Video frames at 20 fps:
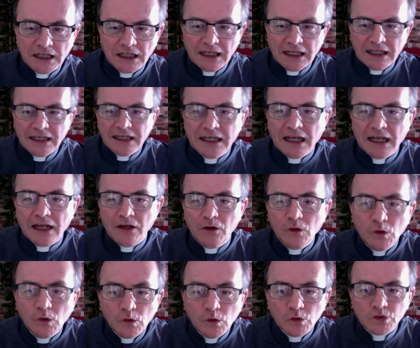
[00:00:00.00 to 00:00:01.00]
en
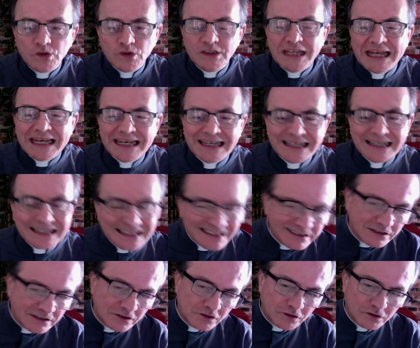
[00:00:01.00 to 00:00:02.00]
luz de
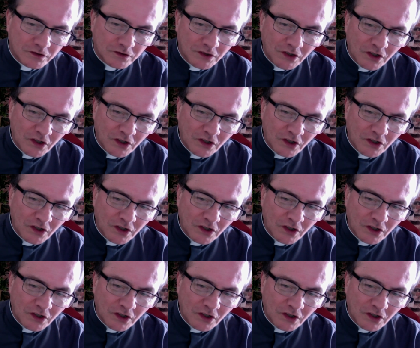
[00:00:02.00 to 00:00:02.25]
Cristo,